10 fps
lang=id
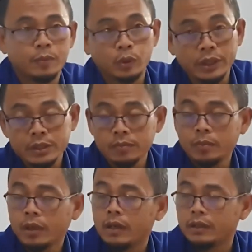potensi
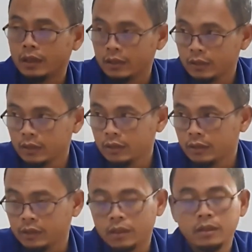memang ada
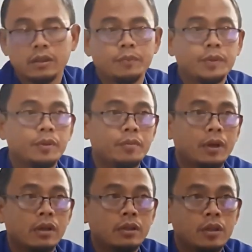ya tapi
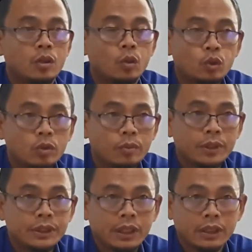memang untuk
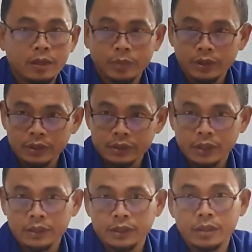memastikan kapan
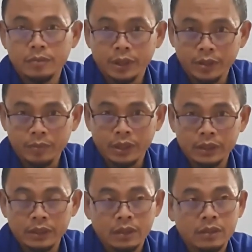terjadi dan
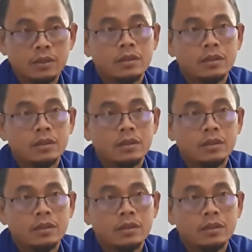bagaimananya